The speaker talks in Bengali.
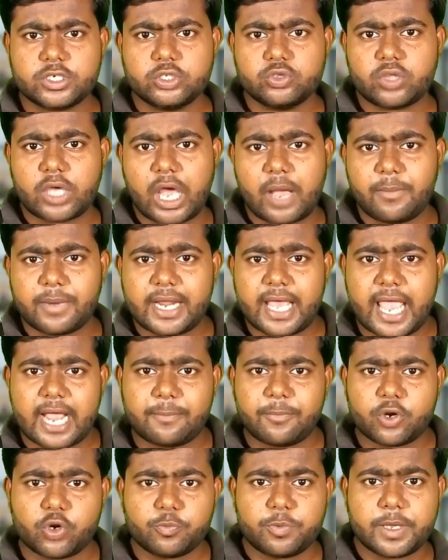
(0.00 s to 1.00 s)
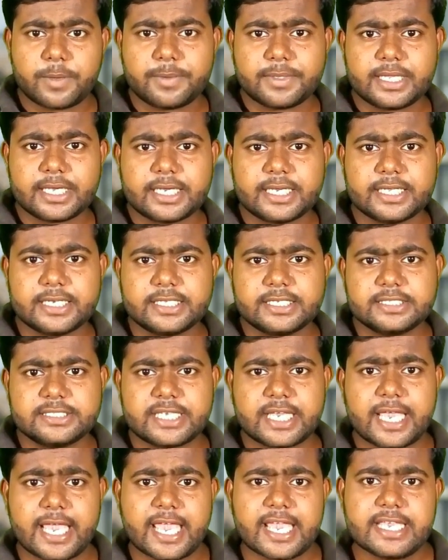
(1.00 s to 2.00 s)
কিন্তু আমরা একবারও ভেবে দেখিনি
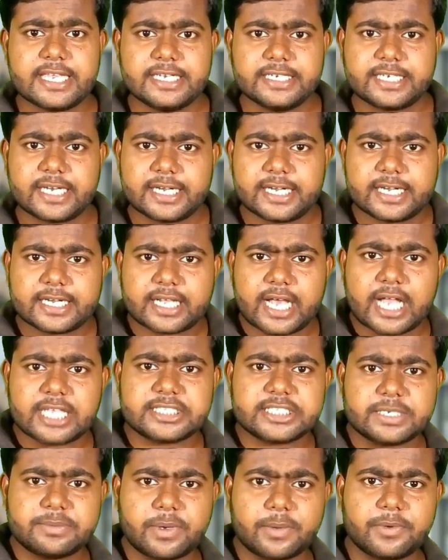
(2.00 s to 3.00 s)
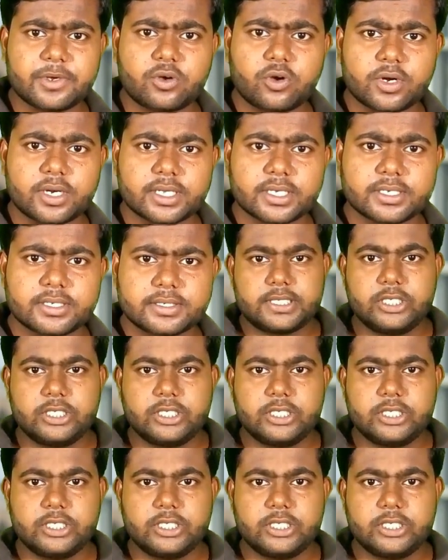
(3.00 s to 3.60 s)
যে এই ইন্টারনেট কাজ কিভাবে করে